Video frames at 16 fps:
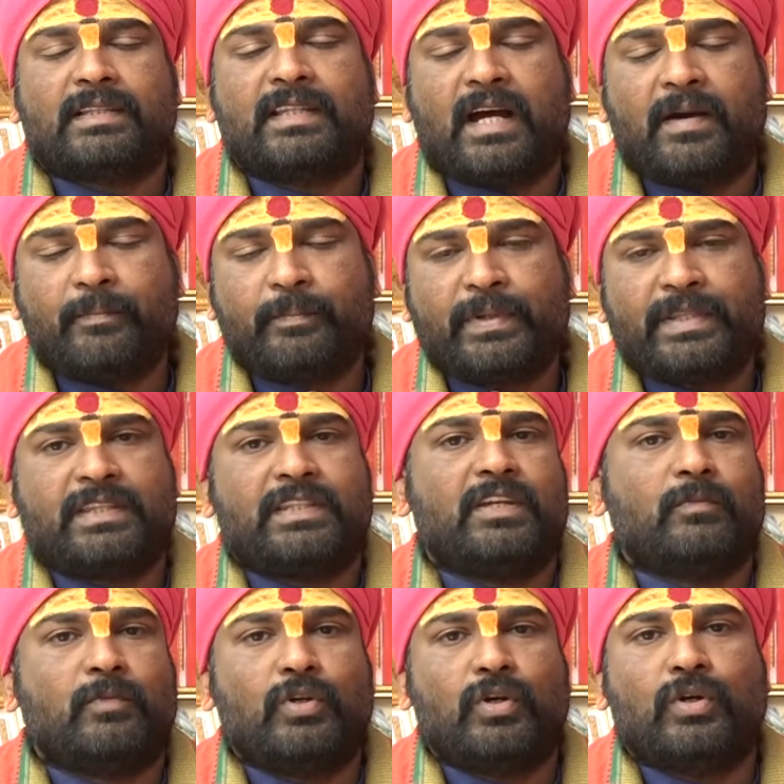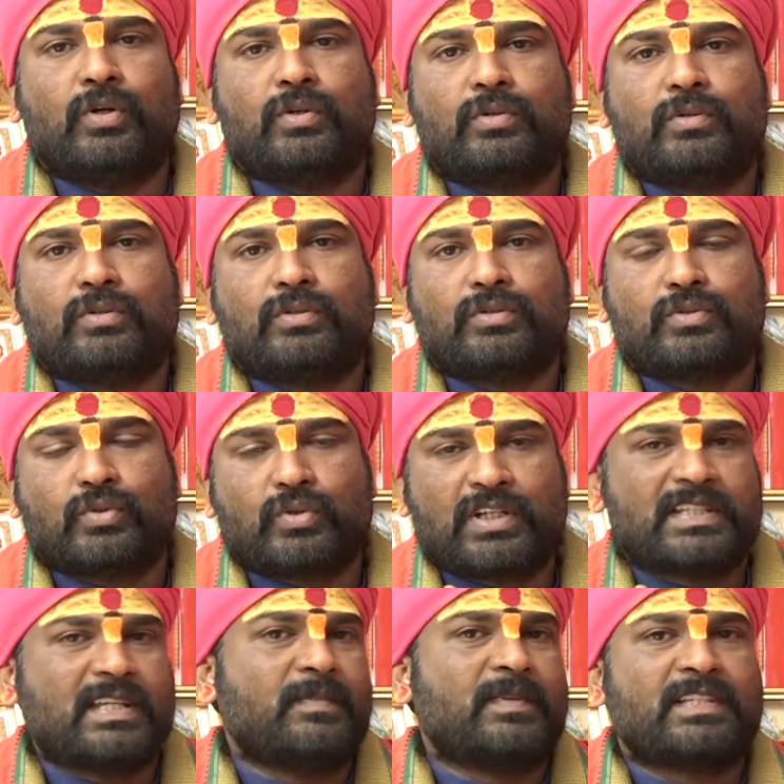దాంపత్యంలో సుఖ
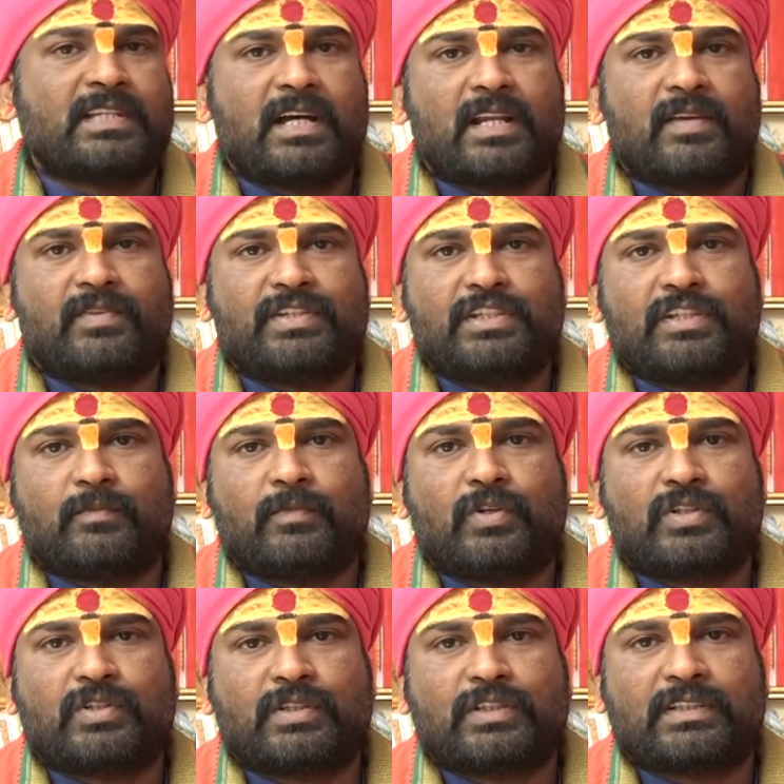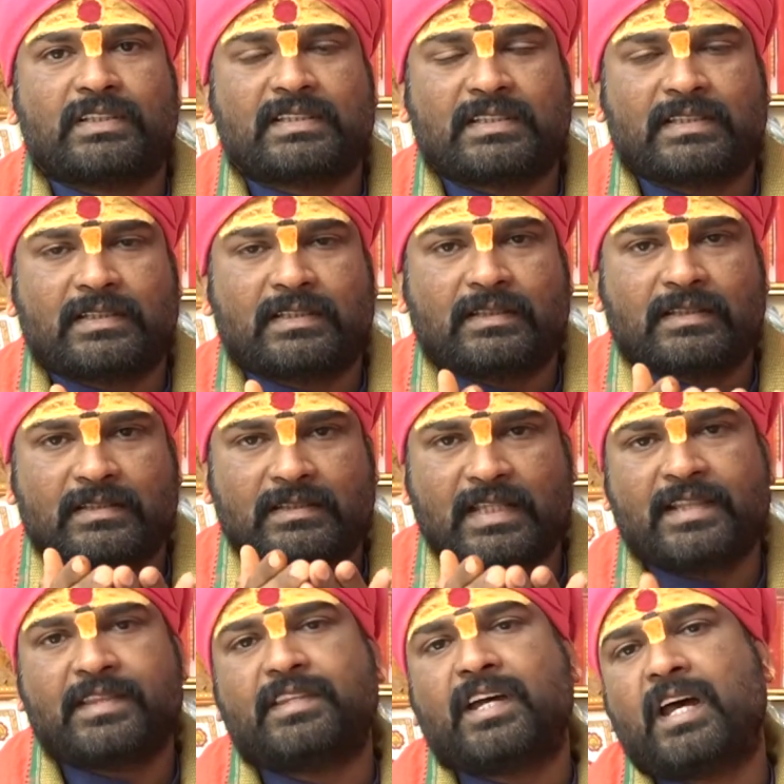సంసార విషయంలో
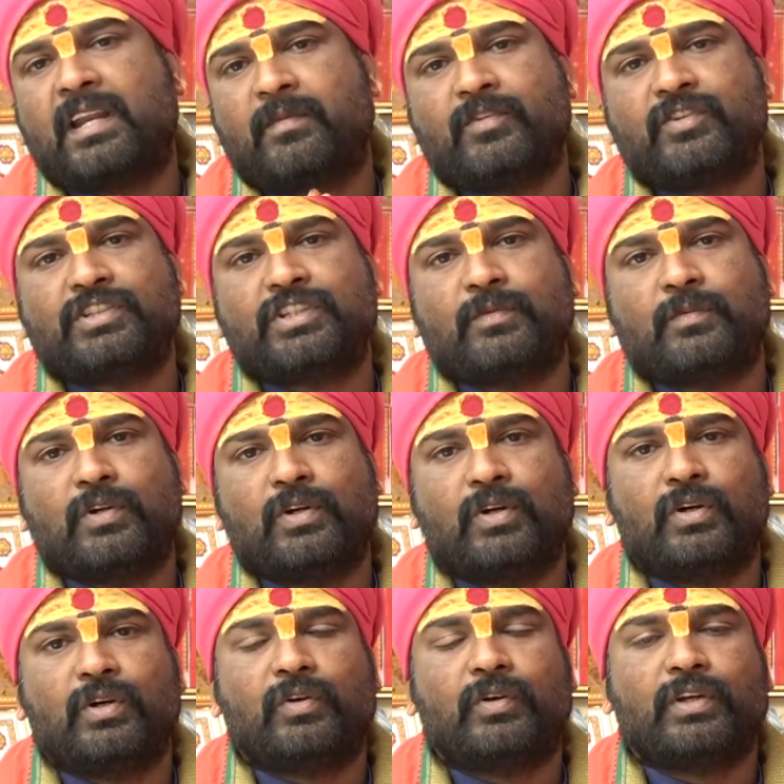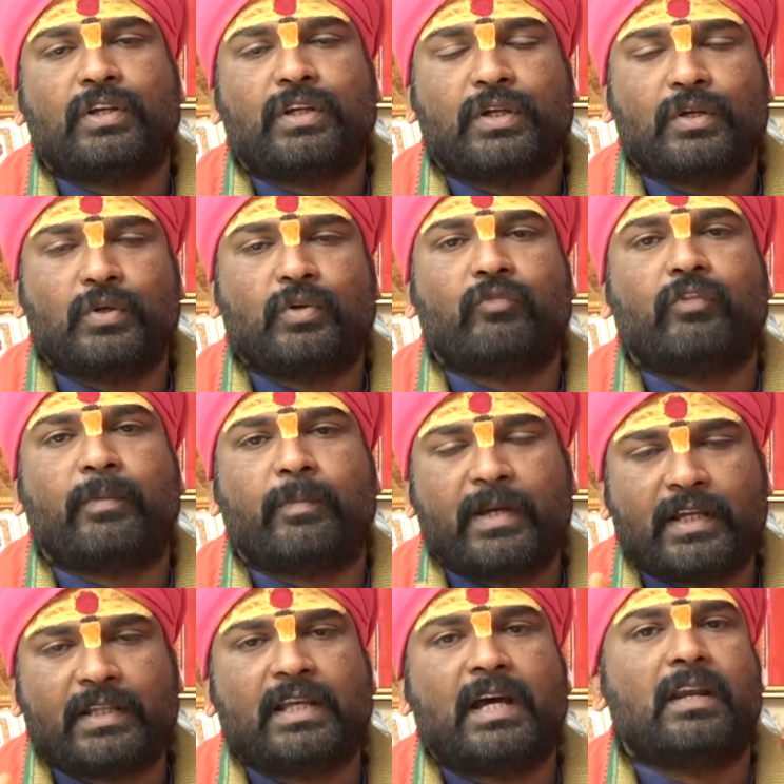సంతానం విషయంలో ఎన్నో
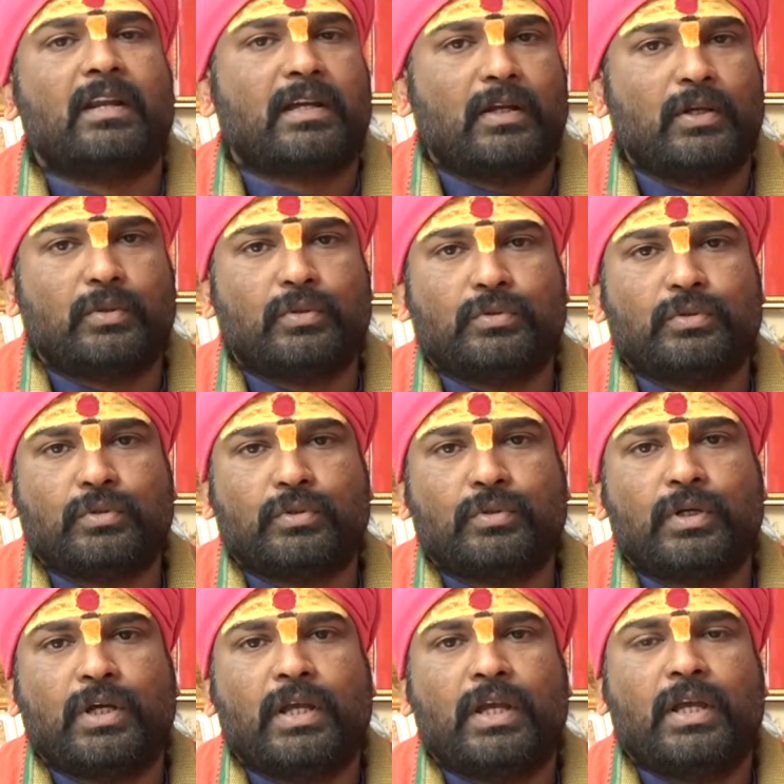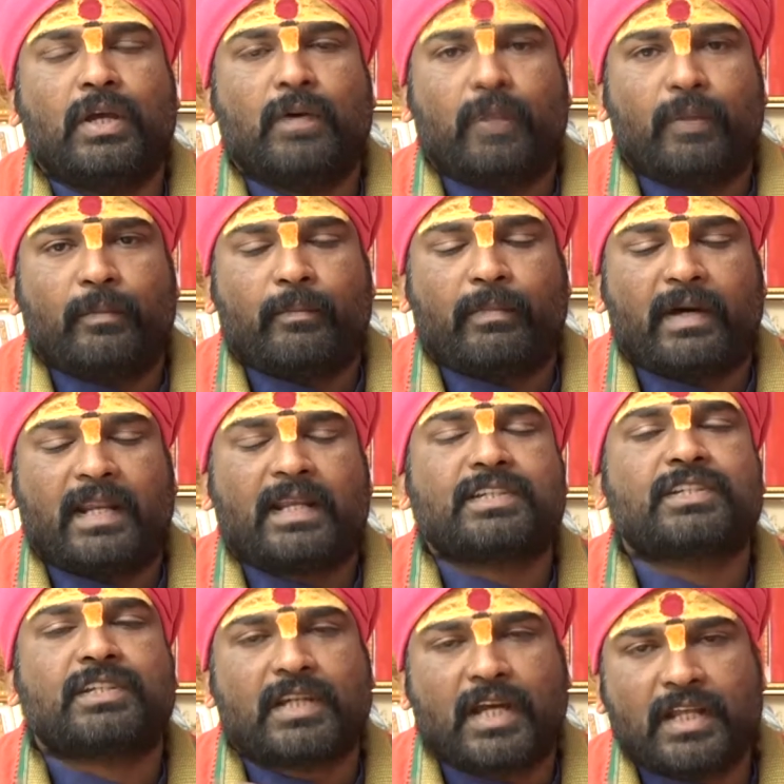విభేదాలు కలుగుతూ
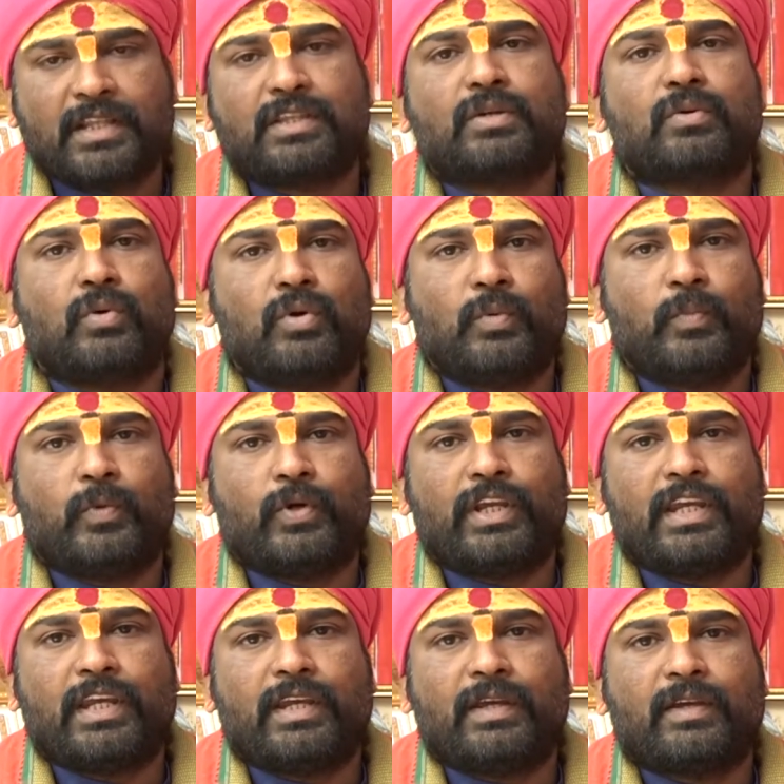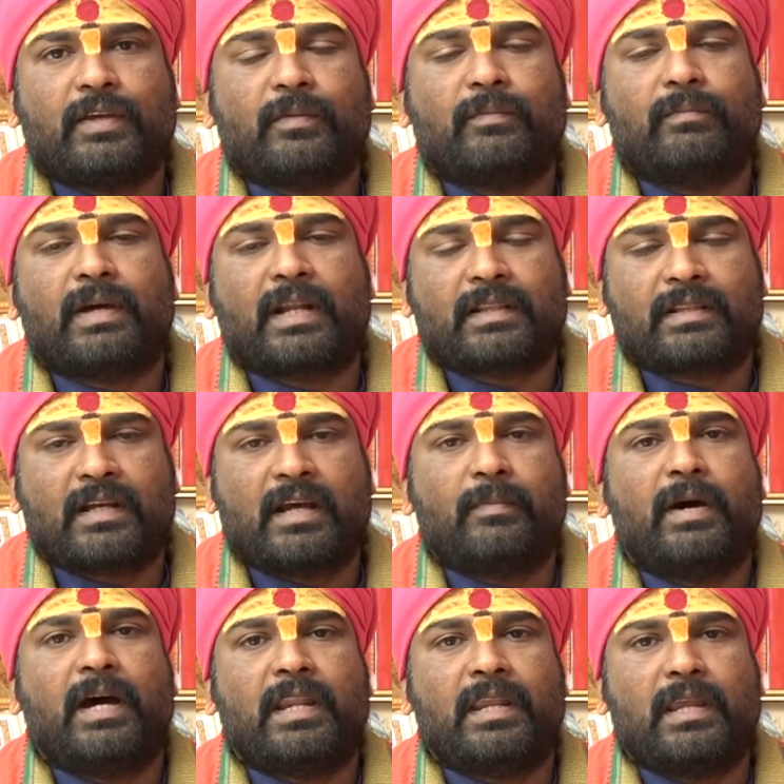మనశ్శాంతి కోల్పోయి భర్త
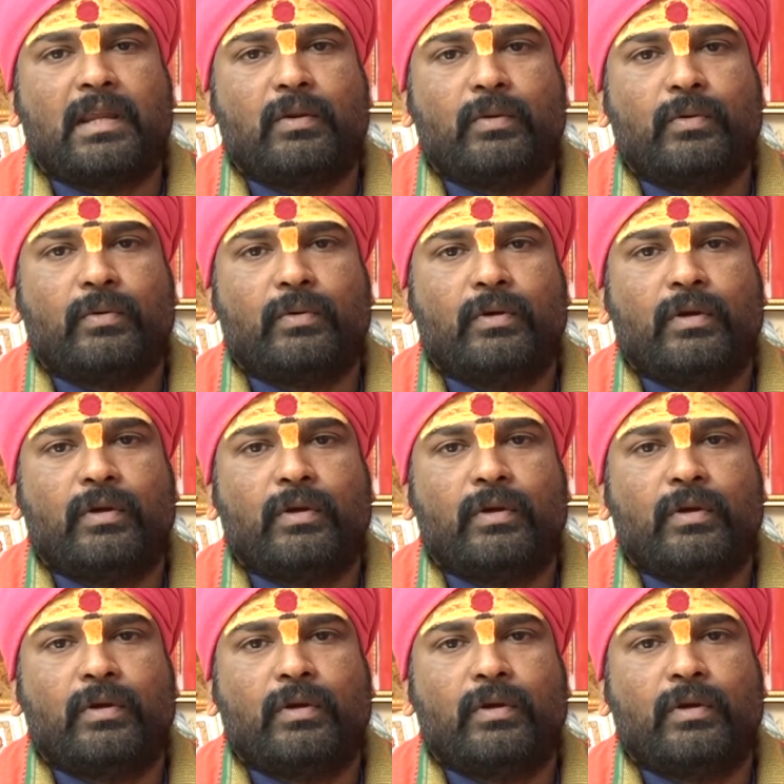భార్యలు